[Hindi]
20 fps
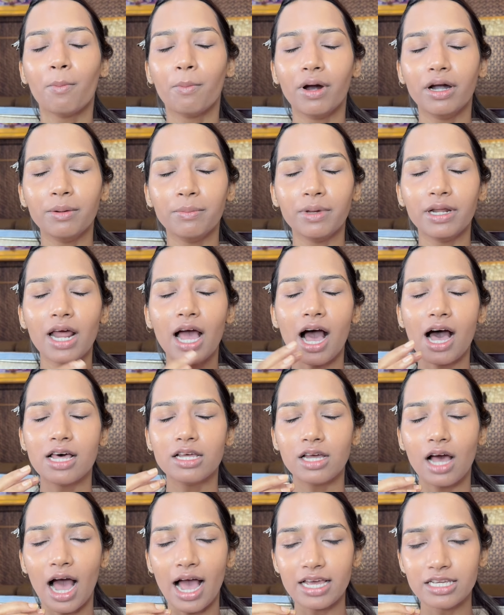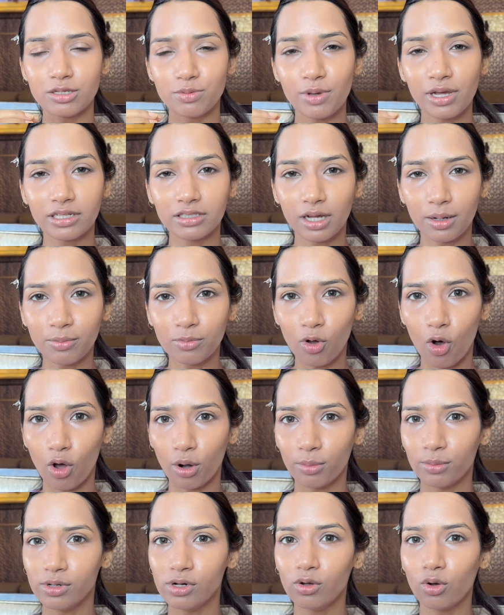बट मेरे आईज भी एकदम
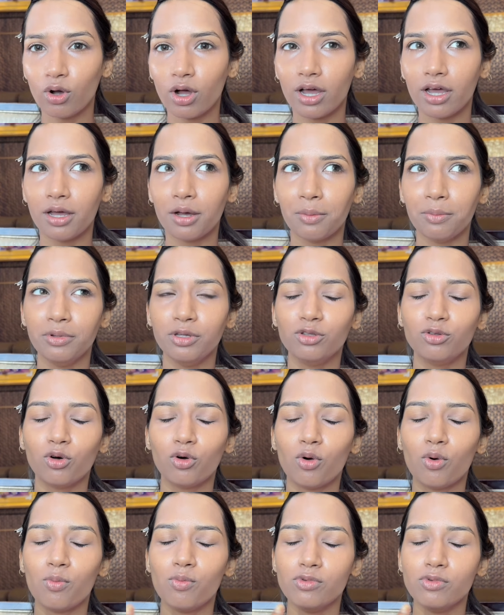नॉर्मल हो गए अभी तो